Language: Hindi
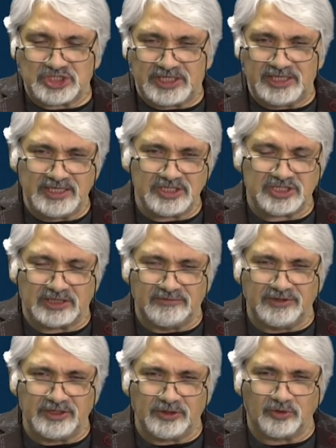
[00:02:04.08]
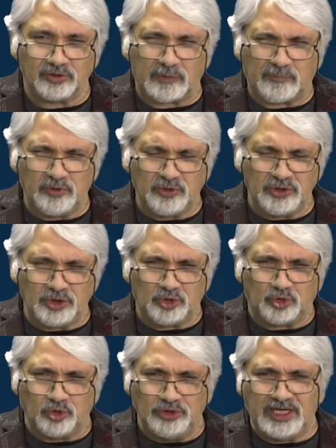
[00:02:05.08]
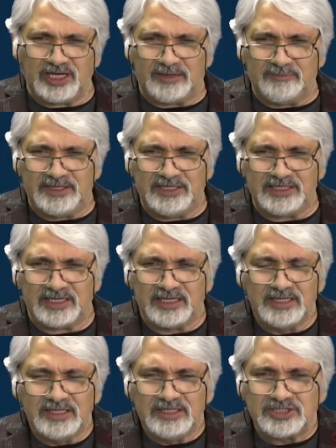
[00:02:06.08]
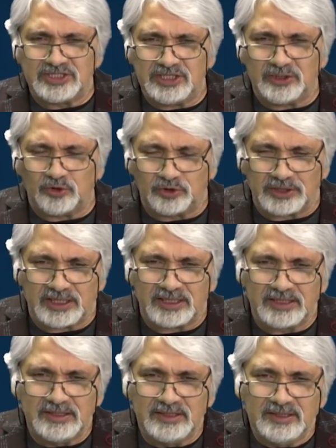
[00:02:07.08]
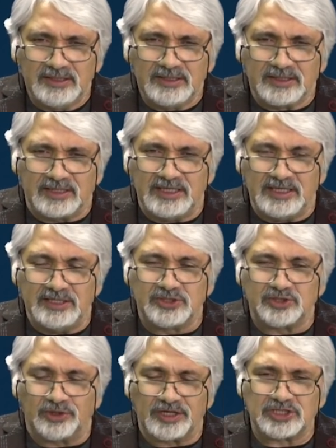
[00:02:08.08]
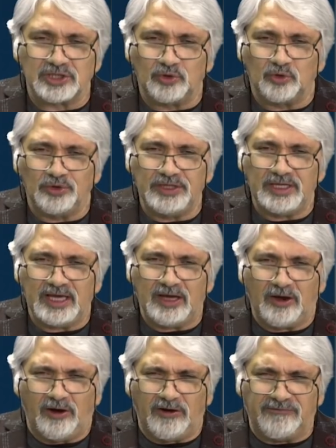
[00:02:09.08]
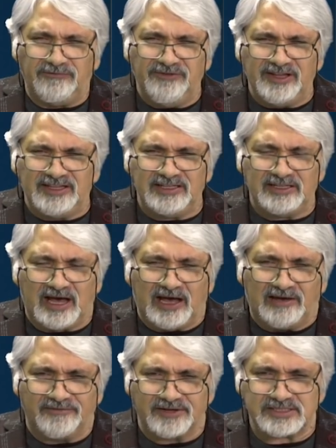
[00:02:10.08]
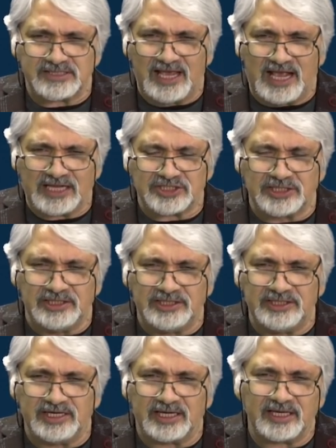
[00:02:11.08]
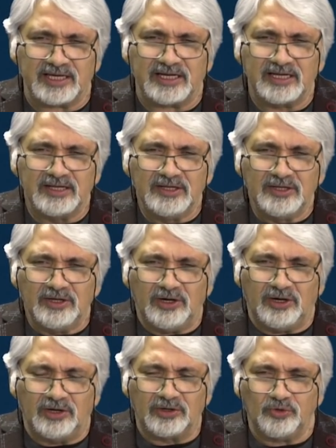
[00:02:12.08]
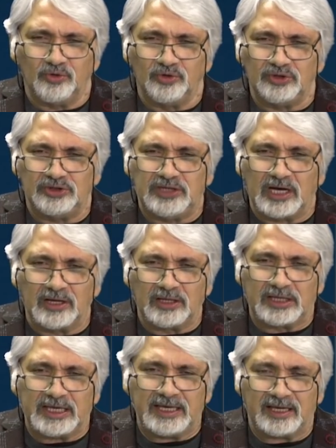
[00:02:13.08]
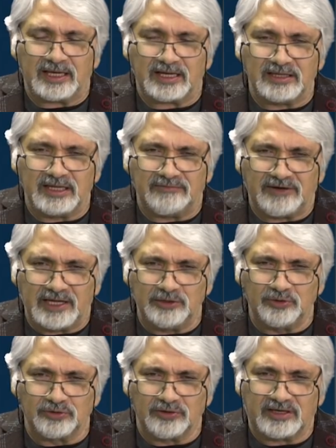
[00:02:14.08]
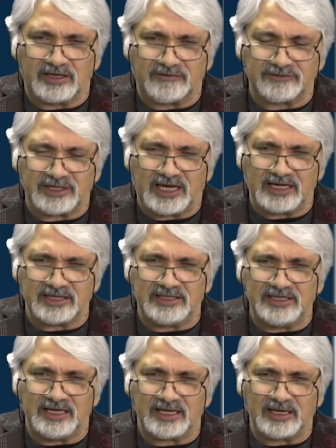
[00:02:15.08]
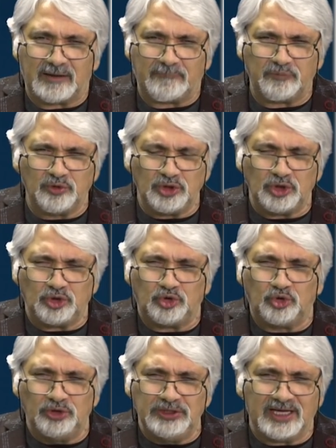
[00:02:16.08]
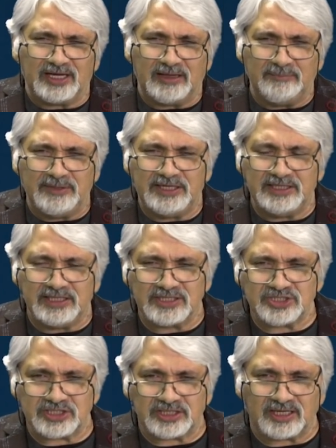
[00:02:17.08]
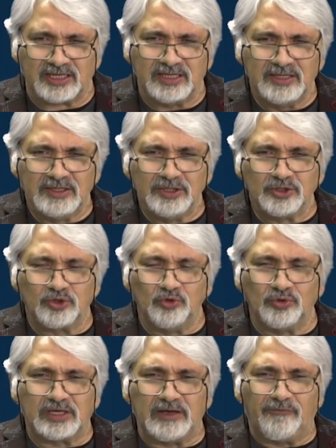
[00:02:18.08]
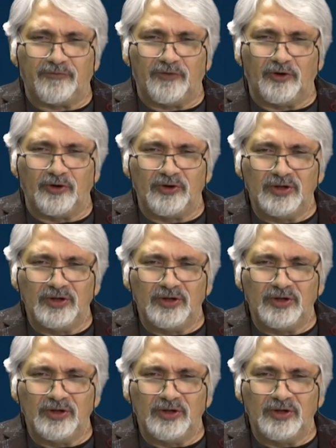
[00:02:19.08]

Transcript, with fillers: 6 जनवरी को तो पूरी दुनिया का मीडिया चीख उठा कि इंसोरेक्शन हुई है और विद इन आवर्स एक्शन लिया गया और उन दंगे करने वालों को गिरफ़्तार किया गया पूरी दुनिया का मीडिया चीखा क्योंकि वो